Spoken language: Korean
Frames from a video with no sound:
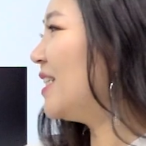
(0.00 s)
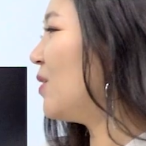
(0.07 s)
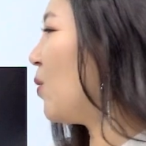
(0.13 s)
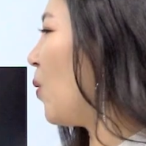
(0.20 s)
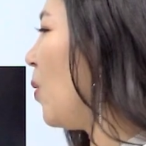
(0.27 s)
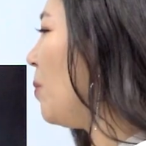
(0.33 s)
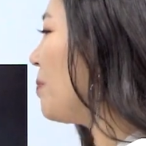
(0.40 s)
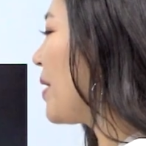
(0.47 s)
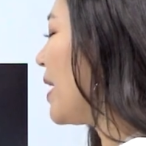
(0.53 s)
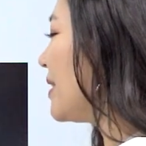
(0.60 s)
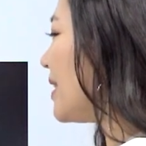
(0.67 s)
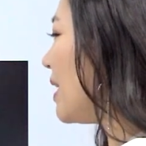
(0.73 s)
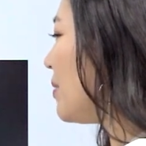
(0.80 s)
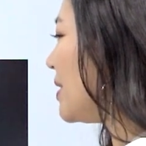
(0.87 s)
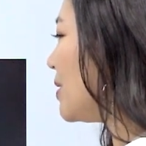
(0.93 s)
그리고
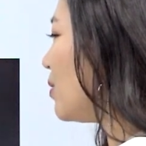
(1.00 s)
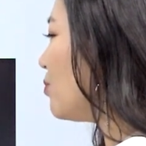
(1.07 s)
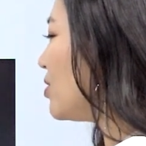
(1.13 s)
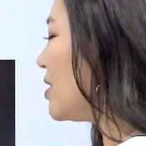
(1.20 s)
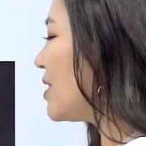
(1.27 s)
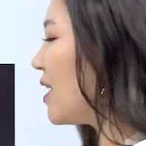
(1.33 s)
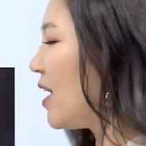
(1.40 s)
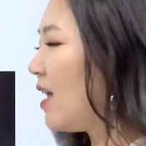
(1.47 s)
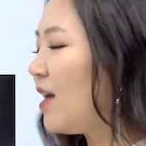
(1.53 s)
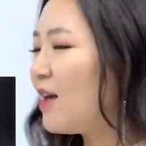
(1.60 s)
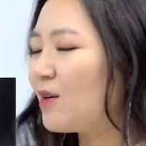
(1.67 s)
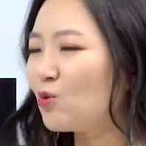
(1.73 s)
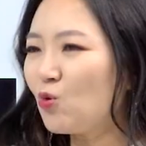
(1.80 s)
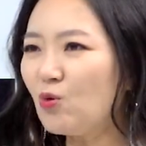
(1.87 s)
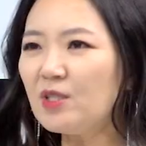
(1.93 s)
사회적
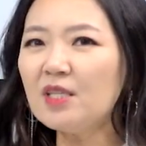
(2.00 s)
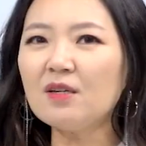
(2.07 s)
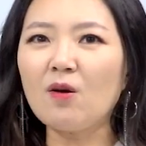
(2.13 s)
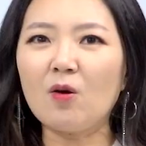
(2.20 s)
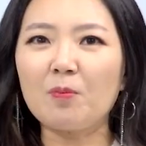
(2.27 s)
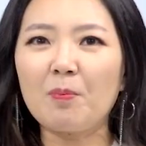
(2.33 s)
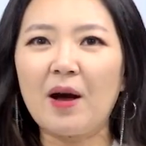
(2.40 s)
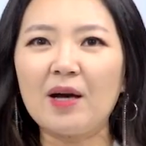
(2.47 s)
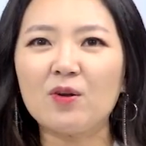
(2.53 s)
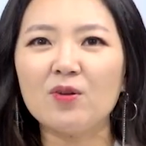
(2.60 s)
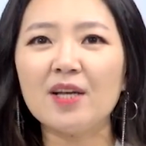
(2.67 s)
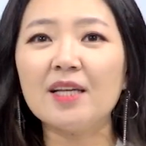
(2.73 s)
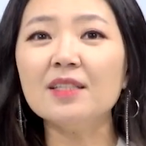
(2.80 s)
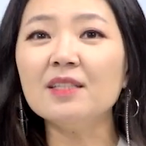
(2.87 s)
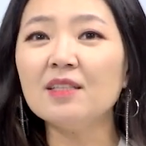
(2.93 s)
문제에 소신껏
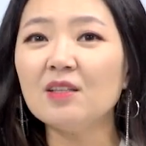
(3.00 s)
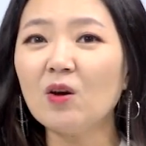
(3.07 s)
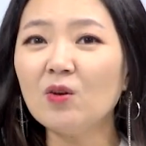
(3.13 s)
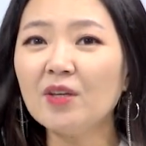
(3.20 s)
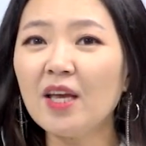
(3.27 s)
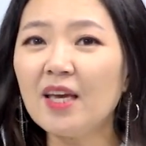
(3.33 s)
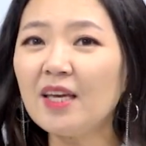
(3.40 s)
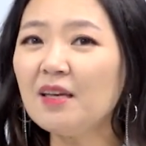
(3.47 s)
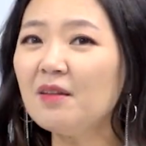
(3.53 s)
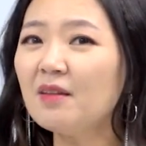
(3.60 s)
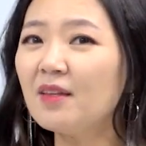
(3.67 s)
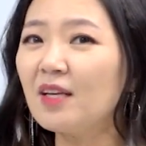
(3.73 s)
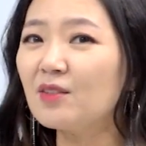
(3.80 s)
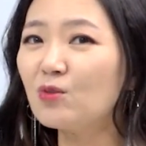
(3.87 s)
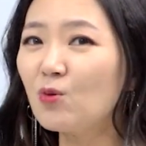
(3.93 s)
발언하는 연예인
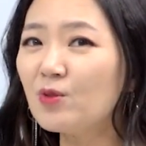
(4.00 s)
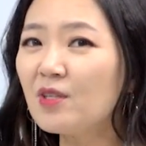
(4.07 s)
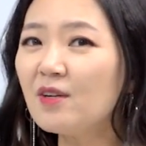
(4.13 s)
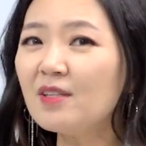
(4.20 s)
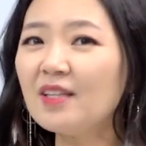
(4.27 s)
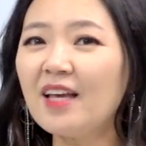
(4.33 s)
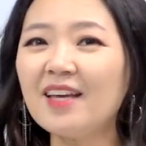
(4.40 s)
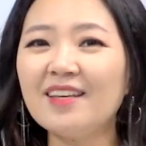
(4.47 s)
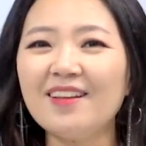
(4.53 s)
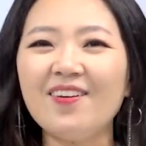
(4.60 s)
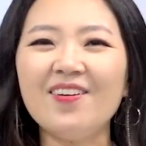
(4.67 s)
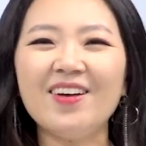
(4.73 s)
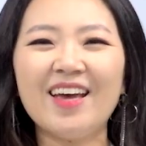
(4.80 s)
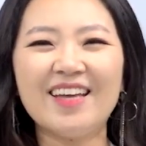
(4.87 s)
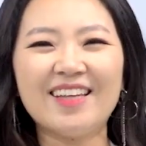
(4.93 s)
네, 소셜
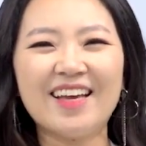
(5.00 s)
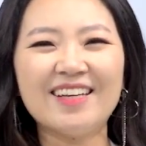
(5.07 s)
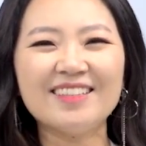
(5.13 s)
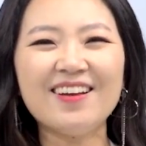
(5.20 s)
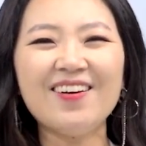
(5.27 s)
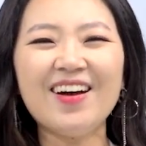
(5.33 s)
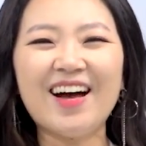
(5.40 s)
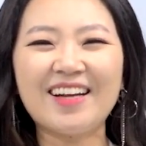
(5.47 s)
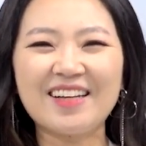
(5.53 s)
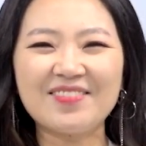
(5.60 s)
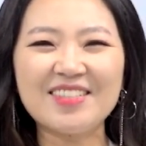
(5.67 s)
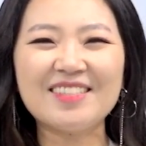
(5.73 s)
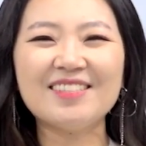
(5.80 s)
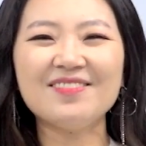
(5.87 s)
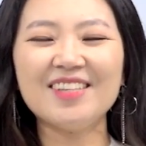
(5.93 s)
테이너에 대해서
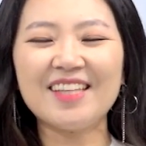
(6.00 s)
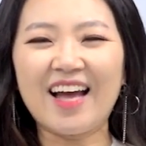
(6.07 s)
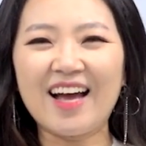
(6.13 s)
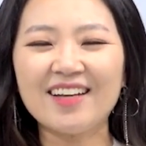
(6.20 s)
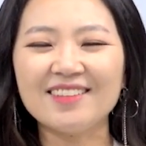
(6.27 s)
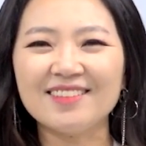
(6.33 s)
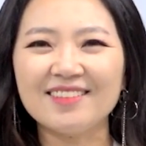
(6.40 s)
알아봤습니다.